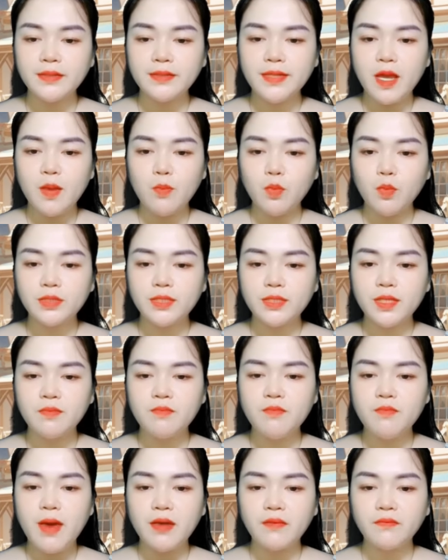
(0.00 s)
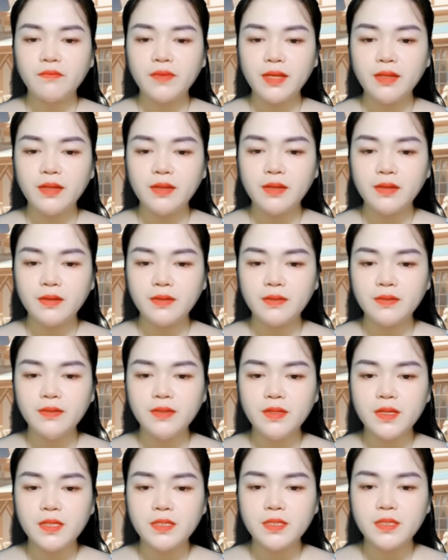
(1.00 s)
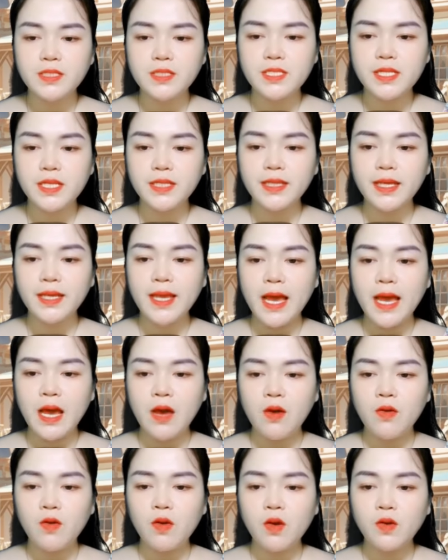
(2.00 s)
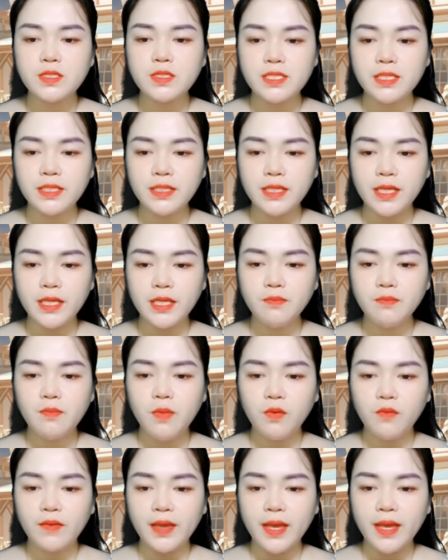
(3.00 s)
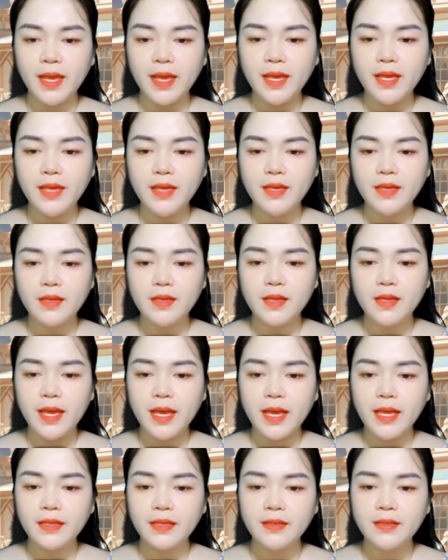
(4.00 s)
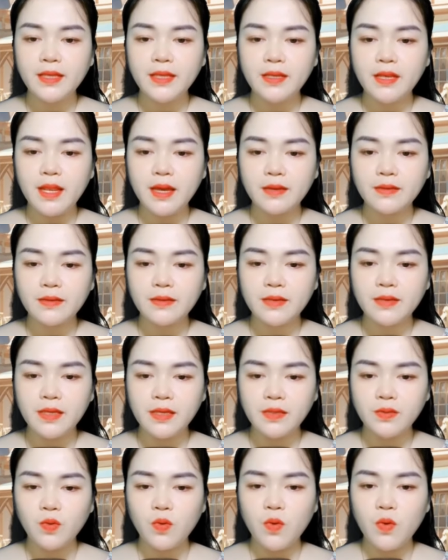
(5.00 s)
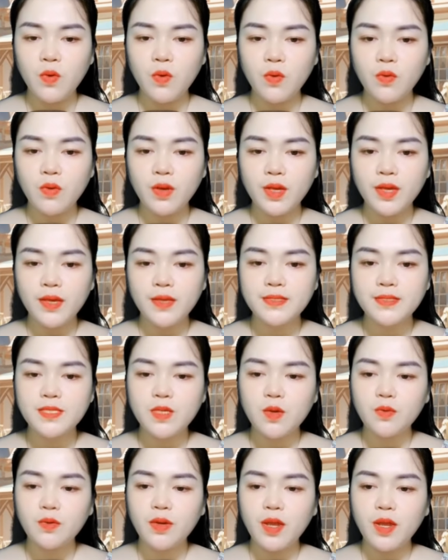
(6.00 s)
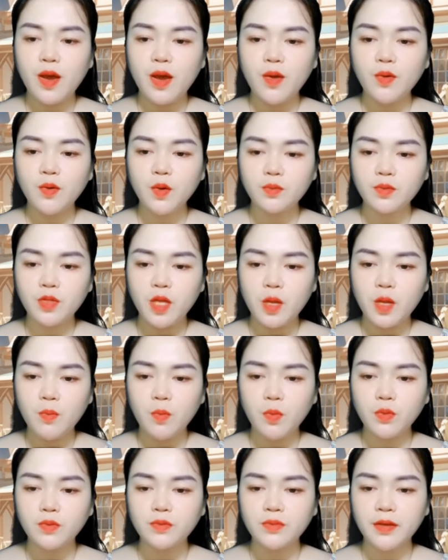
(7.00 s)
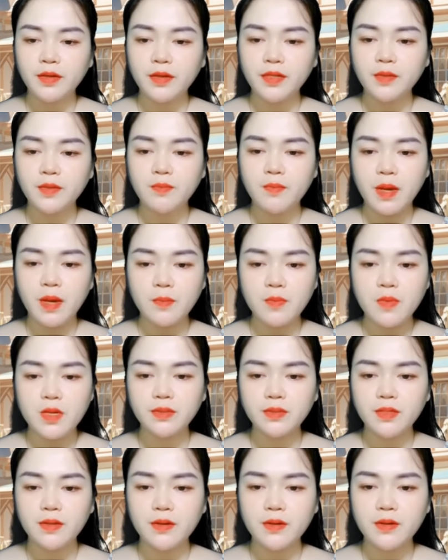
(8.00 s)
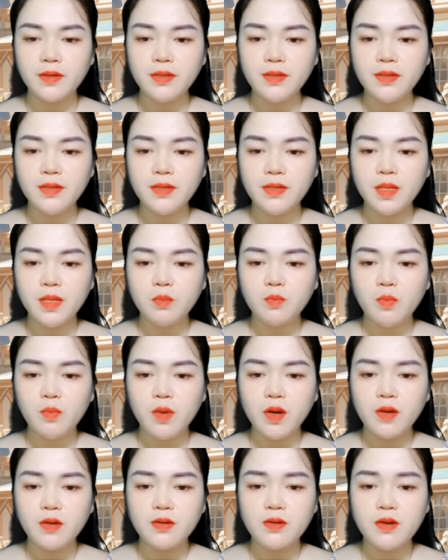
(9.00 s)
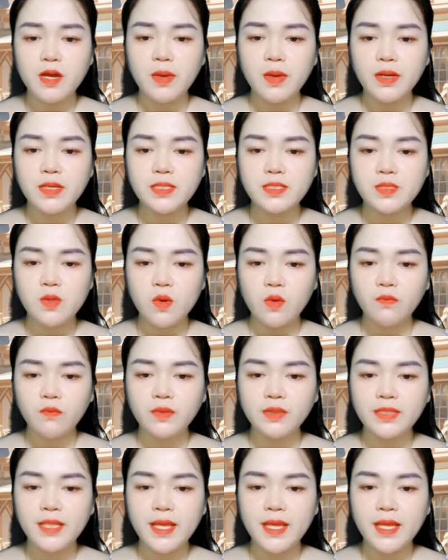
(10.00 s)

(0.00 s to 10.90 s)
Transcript: Khương Thư Ly, em có tin anh không? Khương Thư Ly ngước lên nhìn Nhạc Đình, gật đầu một cái vô cùng kiên định. Tương lai Nhạc Đình nhất định sẽ trở thành người mà tất cả đều phải tín phục.